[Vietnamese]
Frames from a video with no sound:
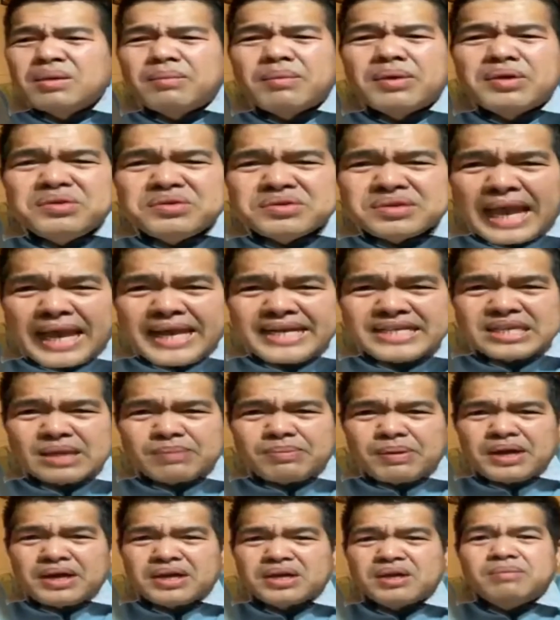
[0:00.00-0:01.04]
nhóm mà hiểu sai sao
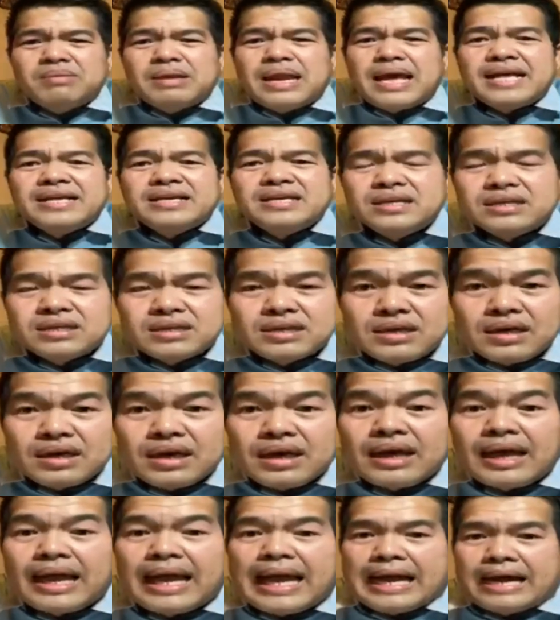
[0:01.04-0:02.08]
phải khiêm lên cái điều
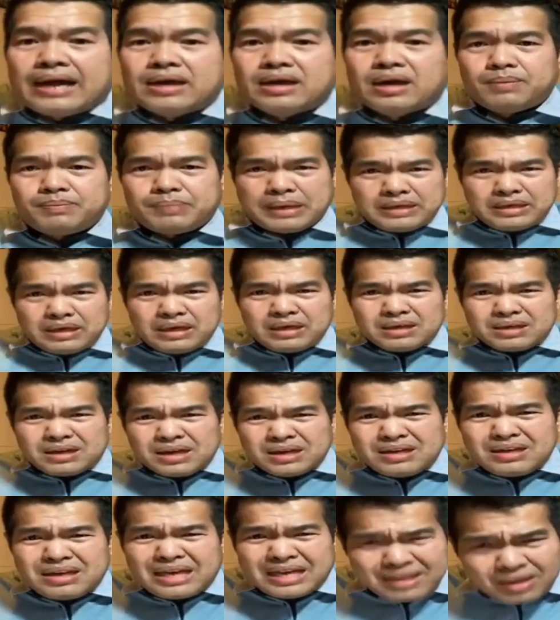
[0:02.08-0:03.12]
nó à đọc cái dân
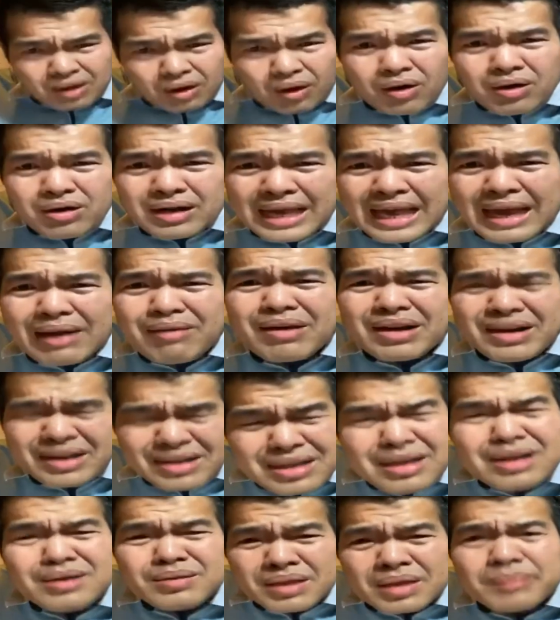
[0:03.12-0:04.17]
kích cái thọ khỏe quá nó
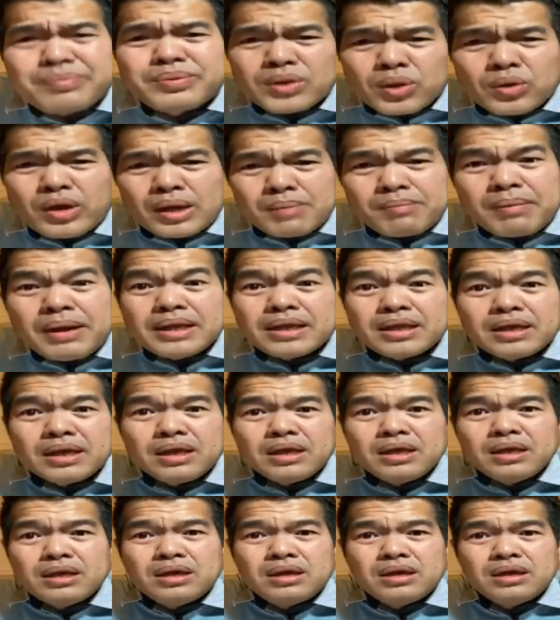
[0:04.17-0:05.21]
dưa từ tôi kia mất
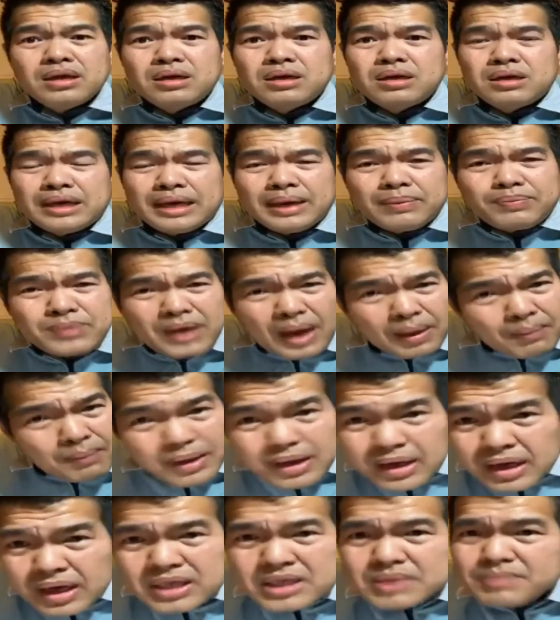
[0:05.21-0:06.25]
hiệp trong mà
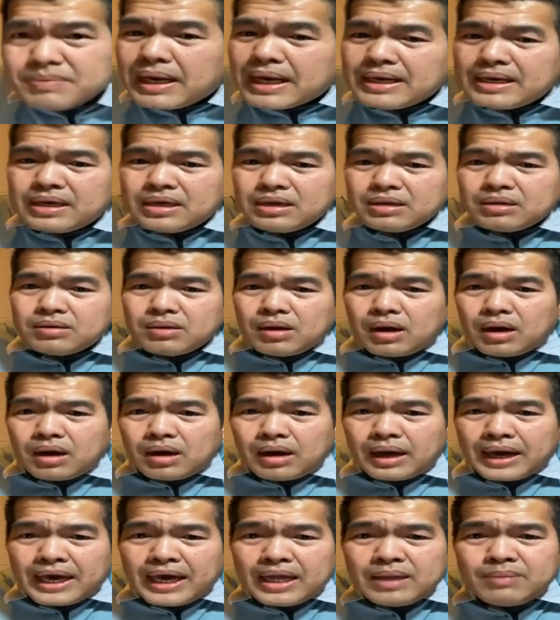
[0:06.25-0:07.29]
nó ngay bán nè
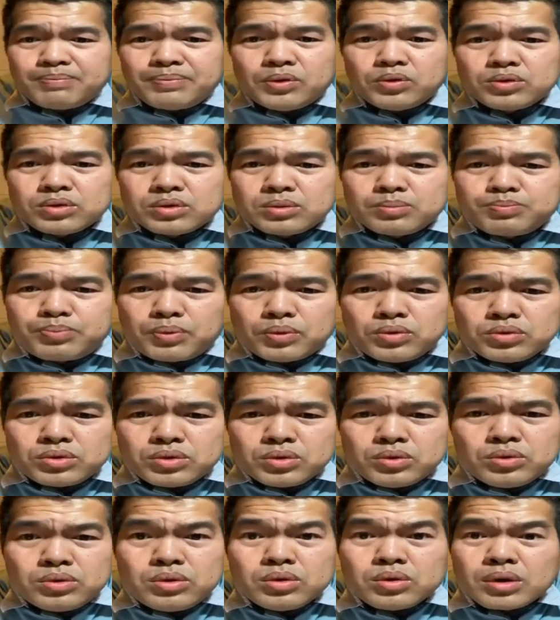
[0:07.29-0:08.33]
hèn pu pu
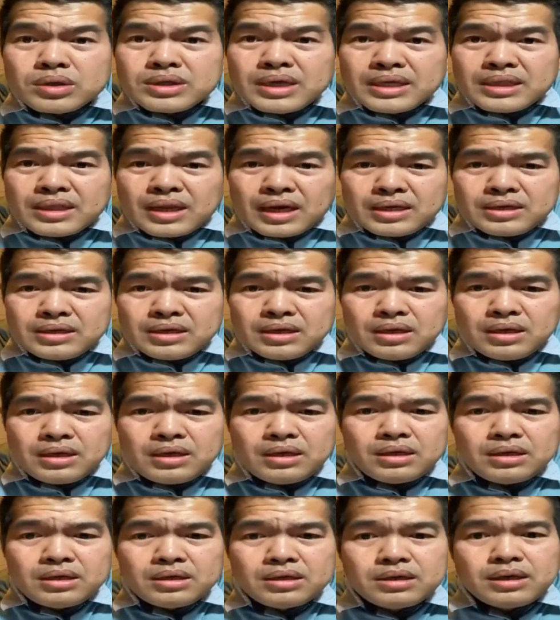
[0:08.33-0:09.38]
chu nó còn dưới tới
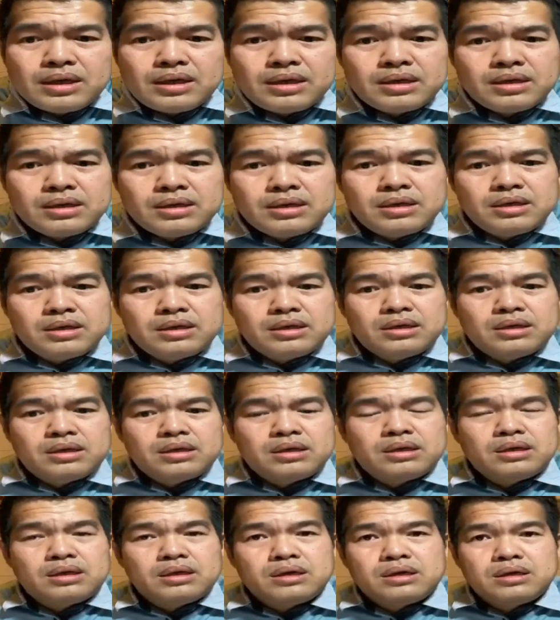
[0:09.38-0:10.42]
nè
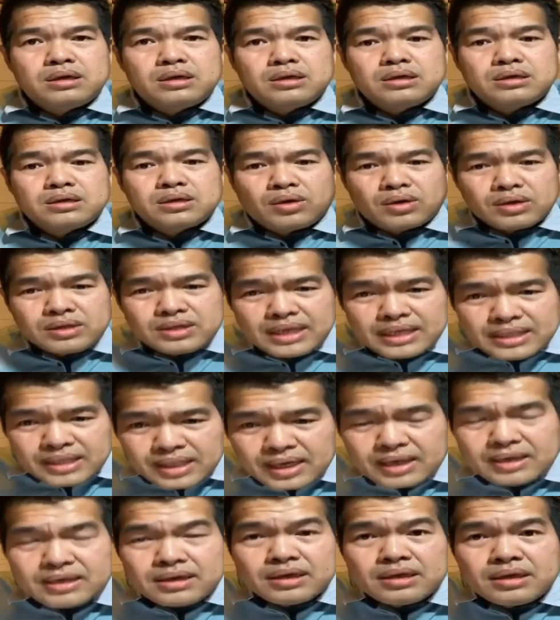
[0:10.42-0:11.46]
còn dưới
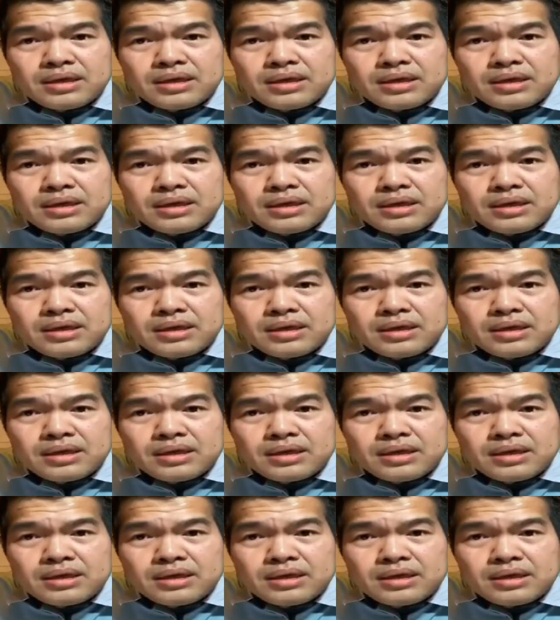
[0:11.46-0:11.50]
tới